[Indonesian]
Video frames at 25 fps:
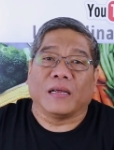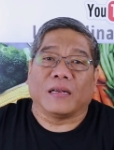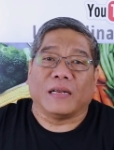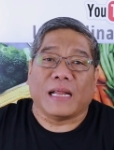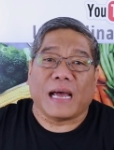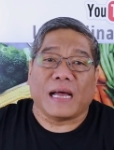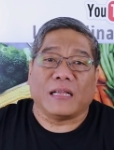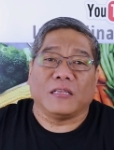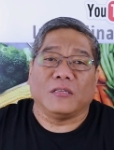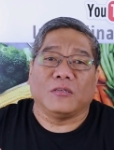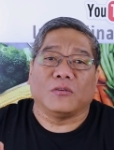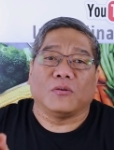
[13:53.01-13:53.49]

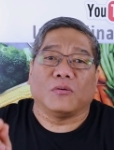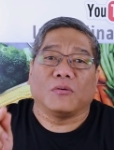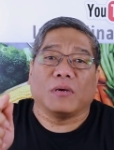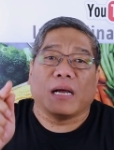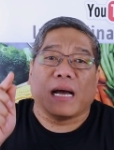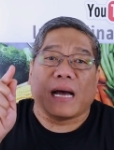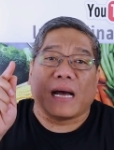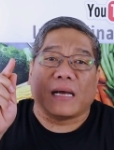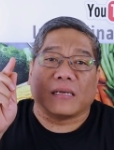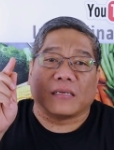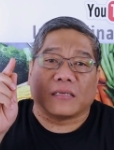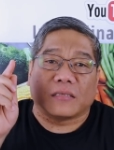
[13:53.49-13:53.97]
dan
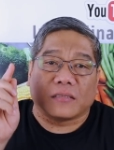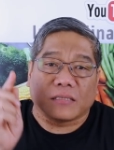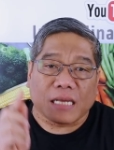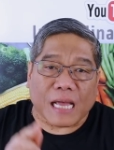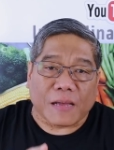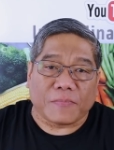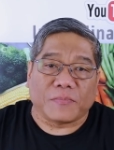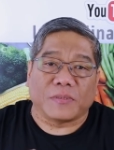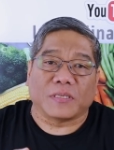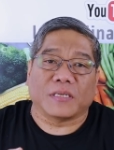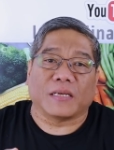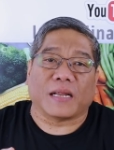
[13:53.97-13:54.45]
juga
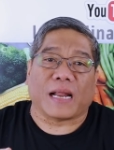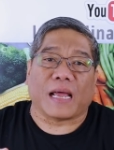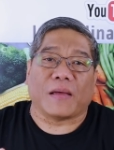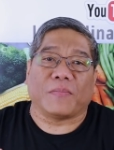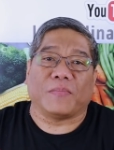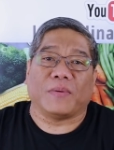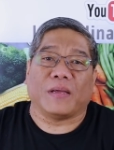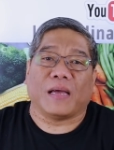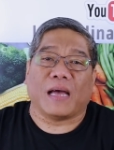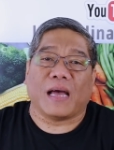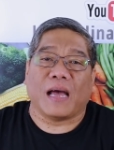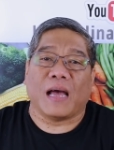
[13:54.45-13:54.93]

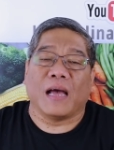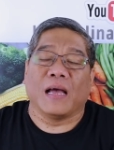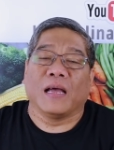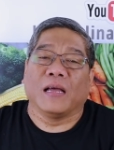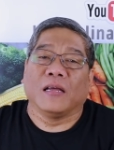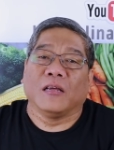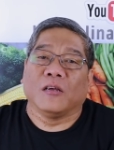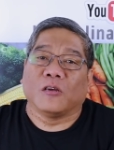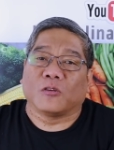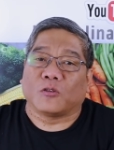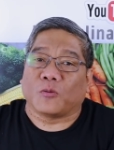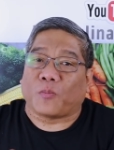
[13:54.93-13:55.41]
subscribe ya
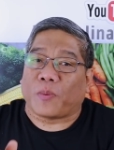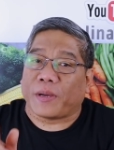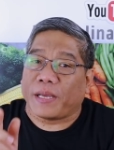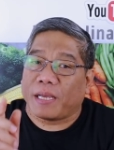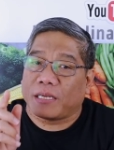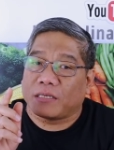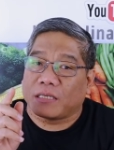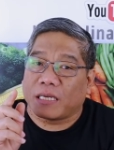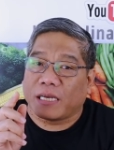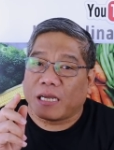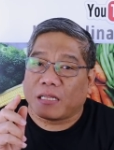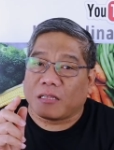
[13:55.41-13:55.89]

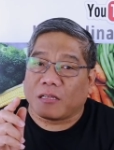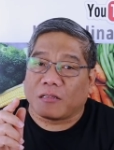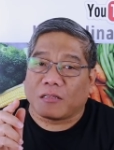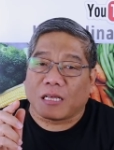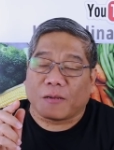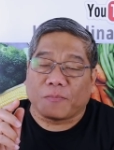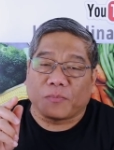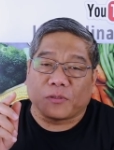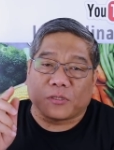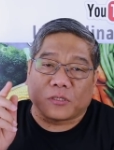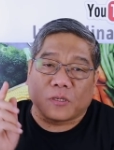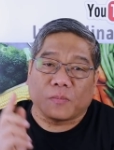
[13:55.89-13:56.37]
supaya saya
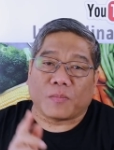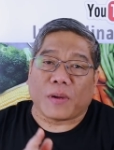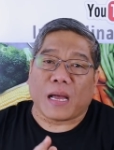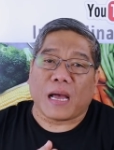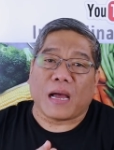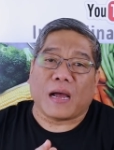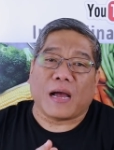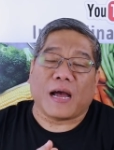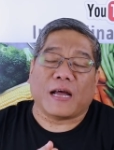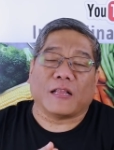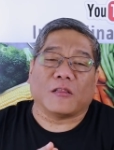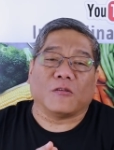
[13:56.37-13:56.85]
tetap
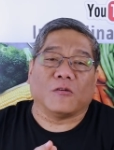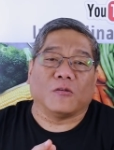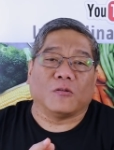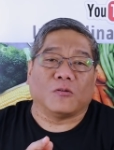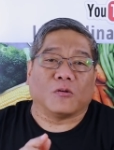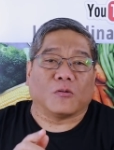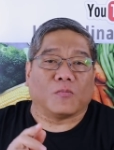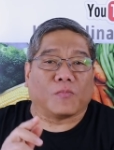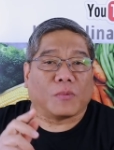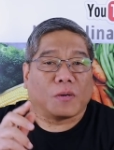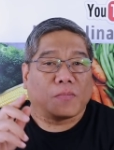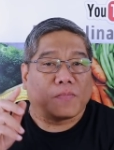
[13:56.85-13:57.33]
semangat
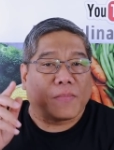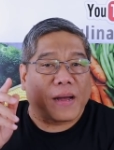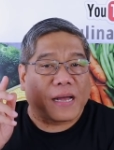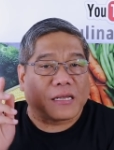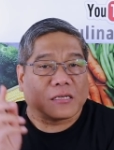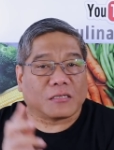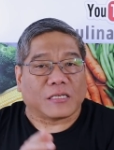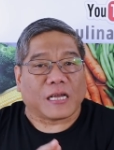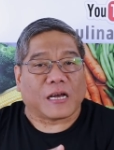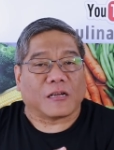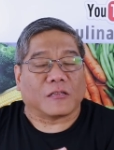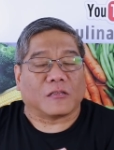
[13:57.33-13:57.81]
untuk
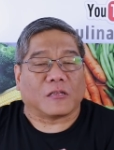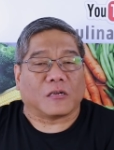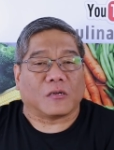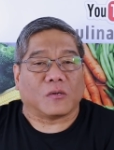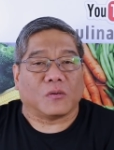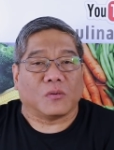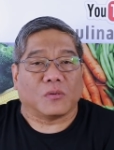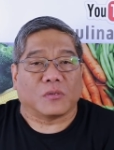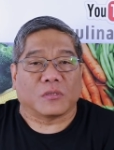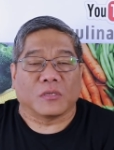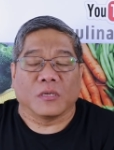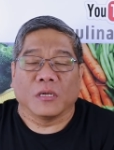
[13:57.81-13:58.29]
memasak
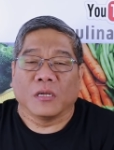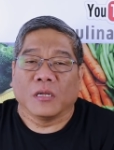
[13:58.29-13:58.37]
terus